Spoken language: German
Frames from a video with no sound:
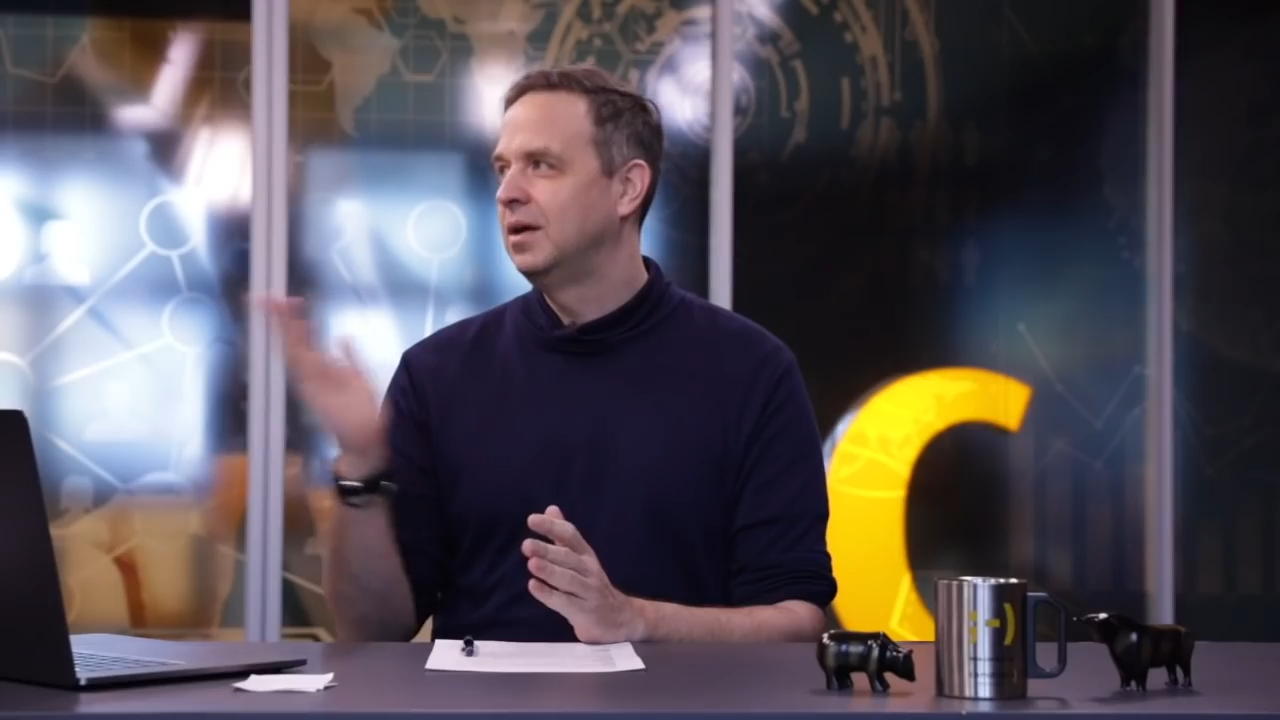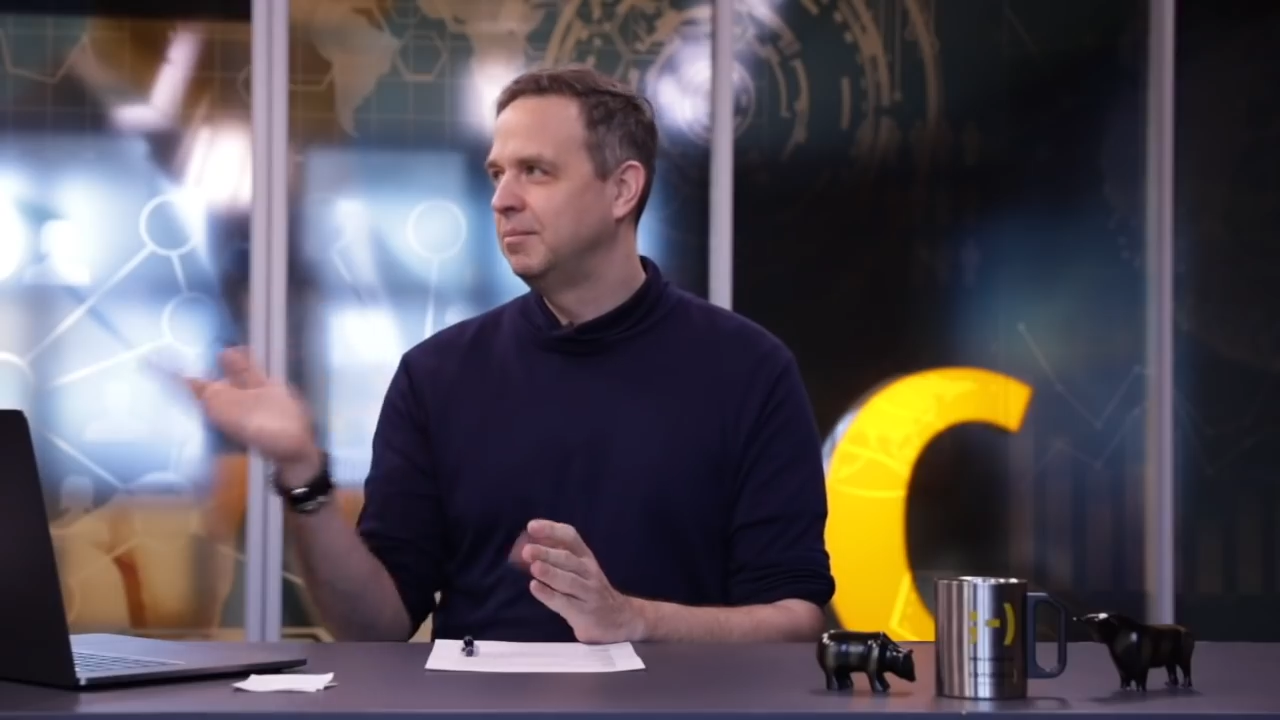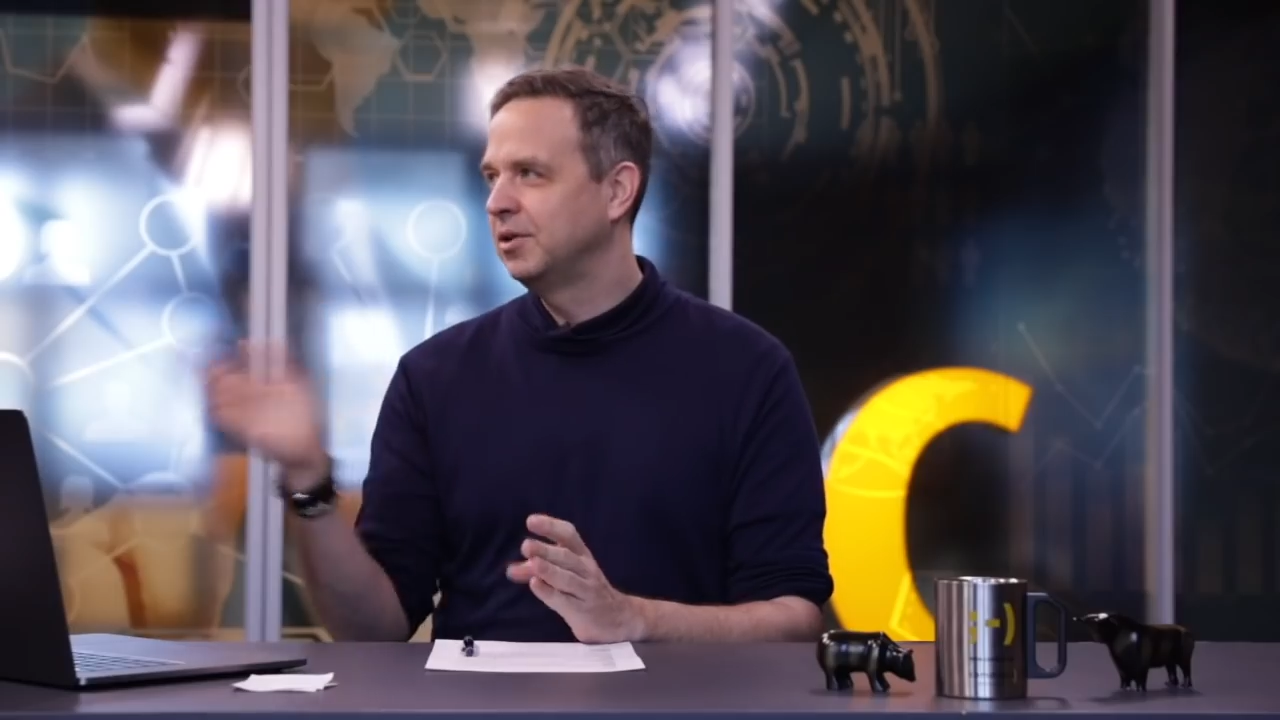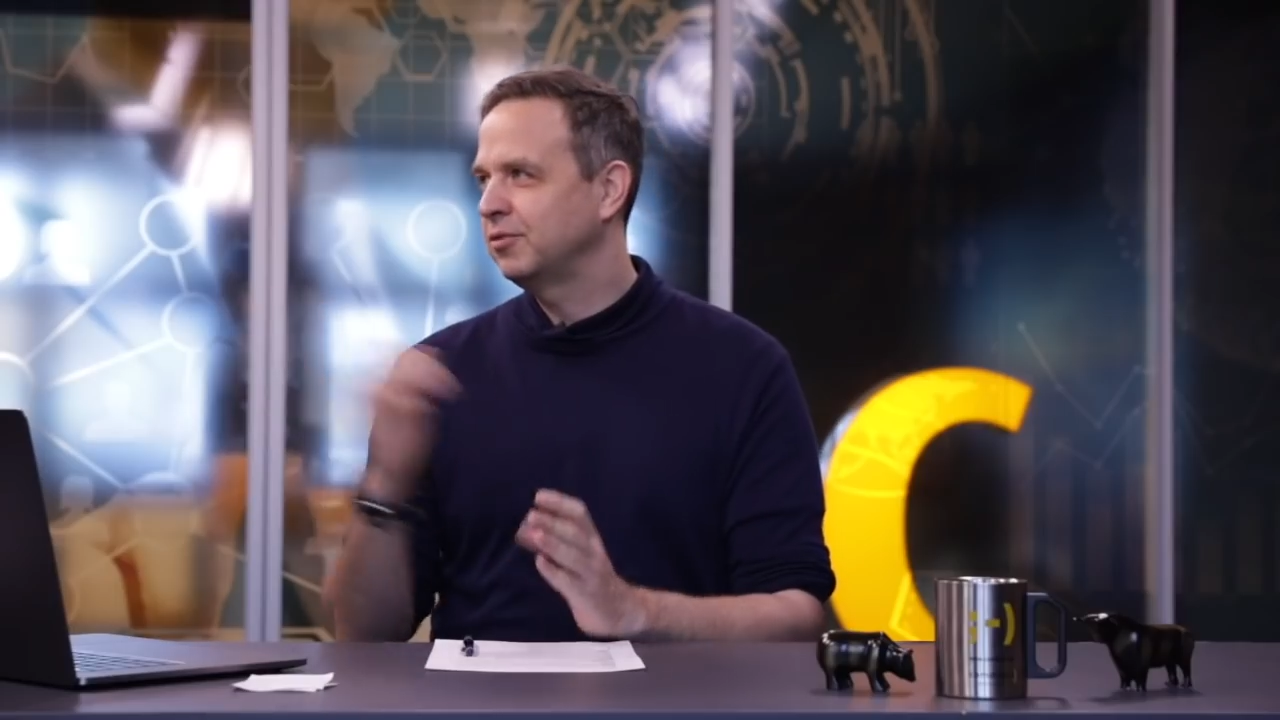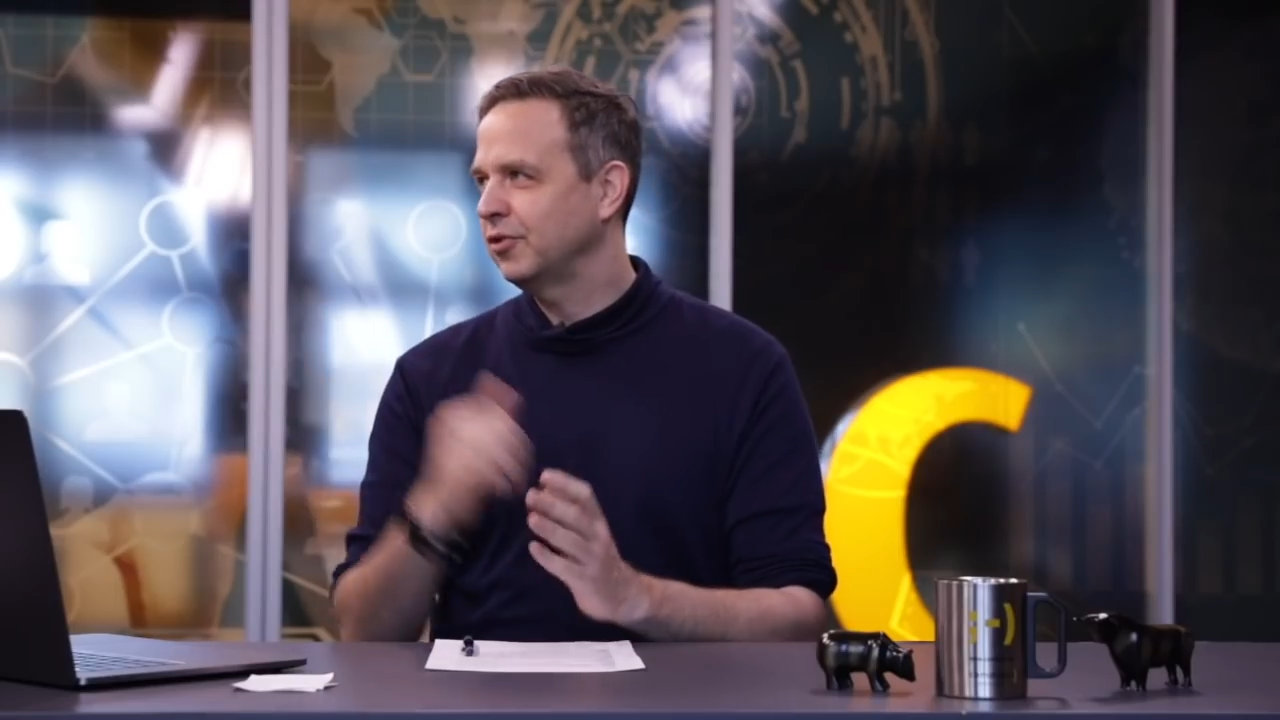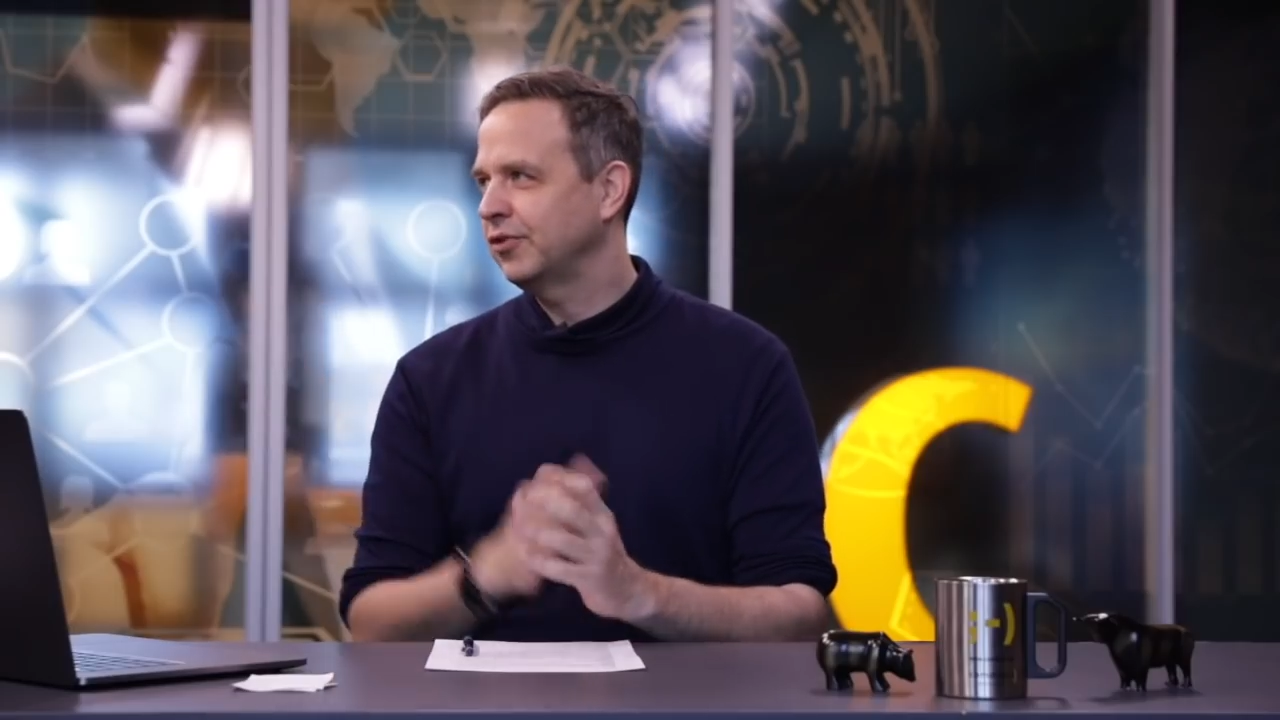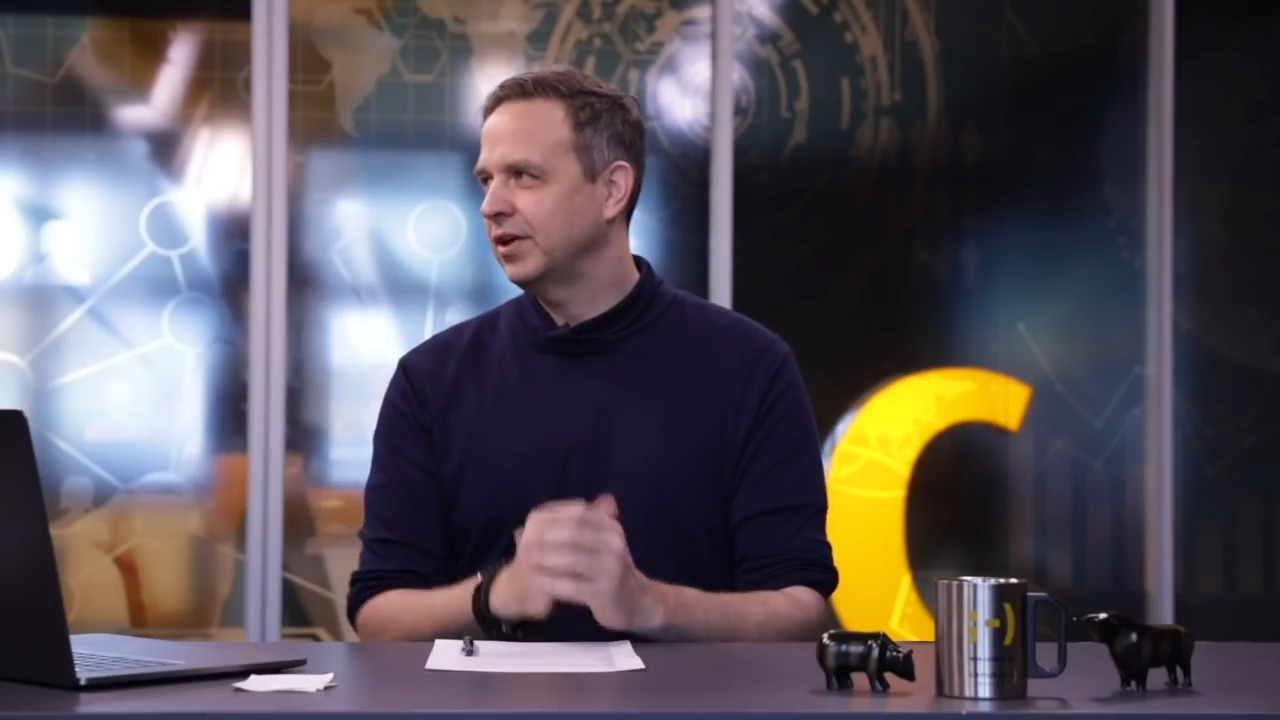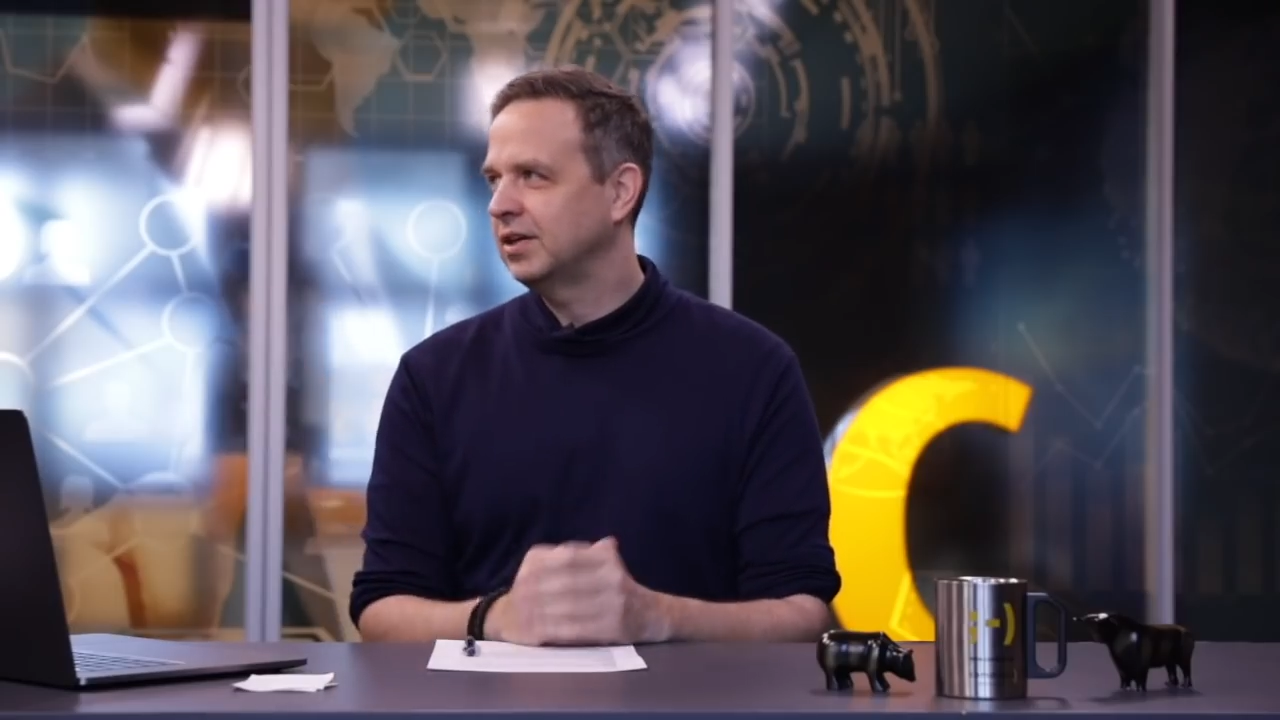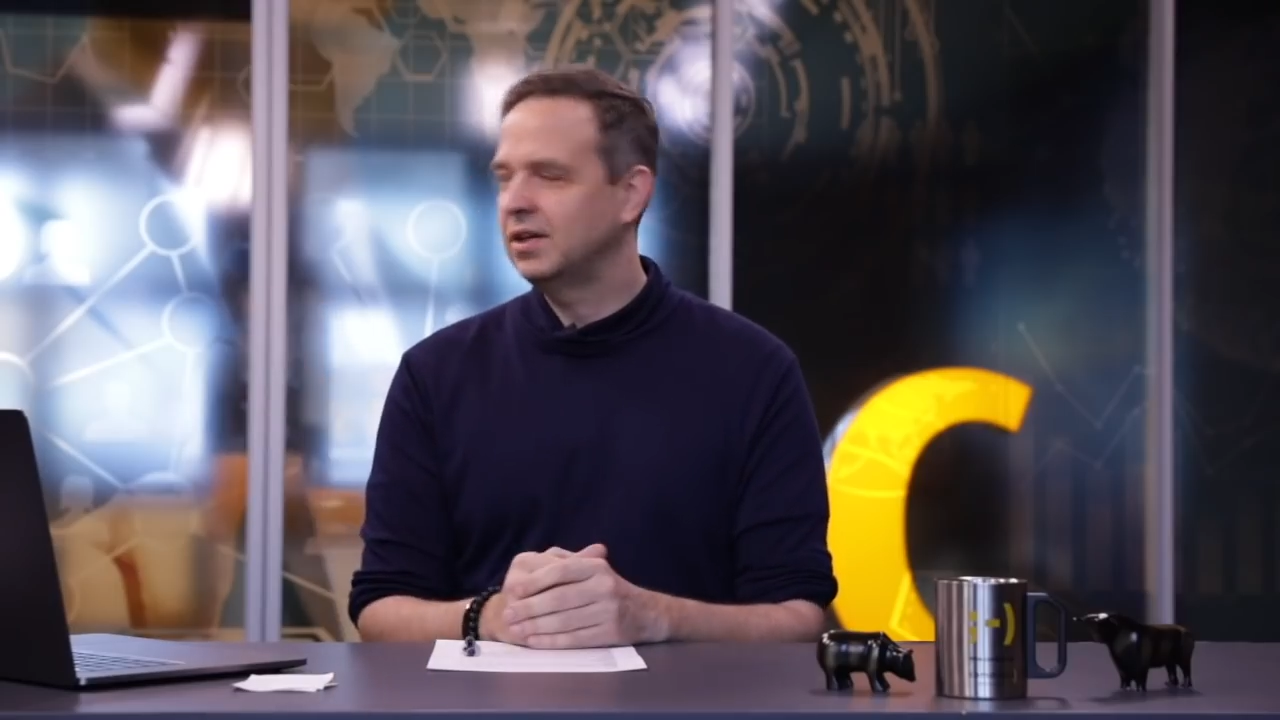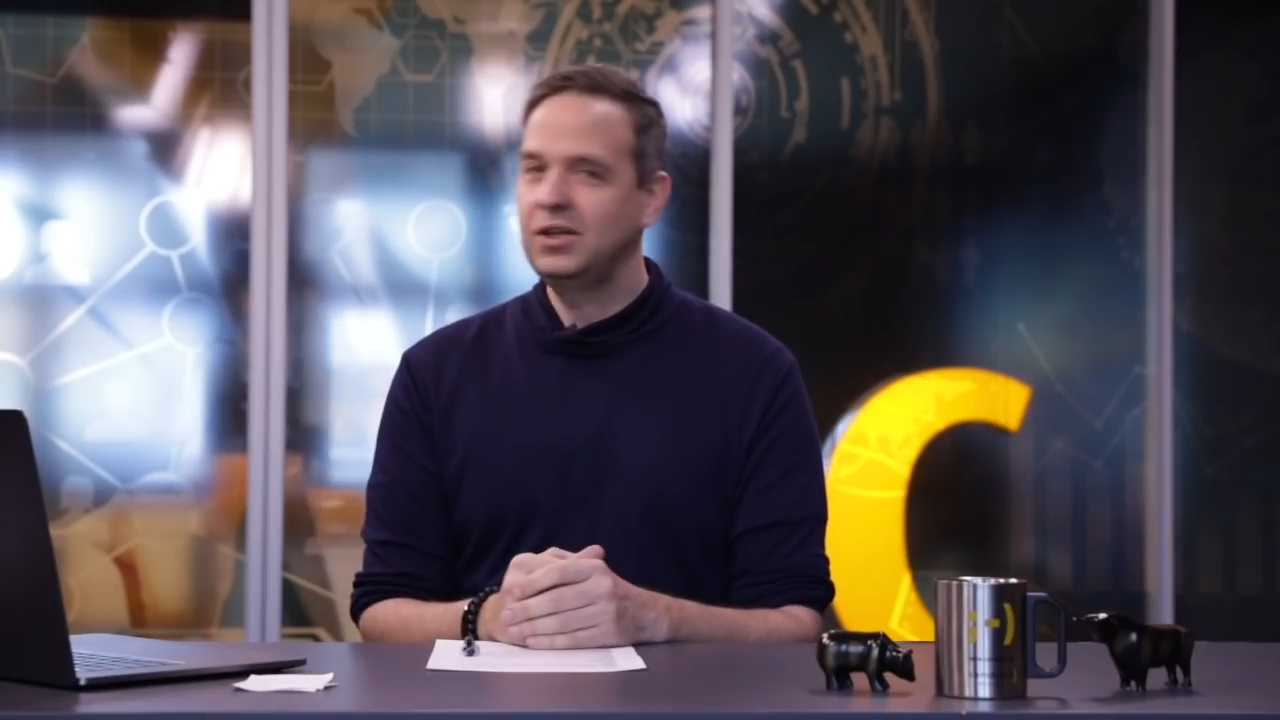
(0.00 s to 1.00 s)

Mittwochs dann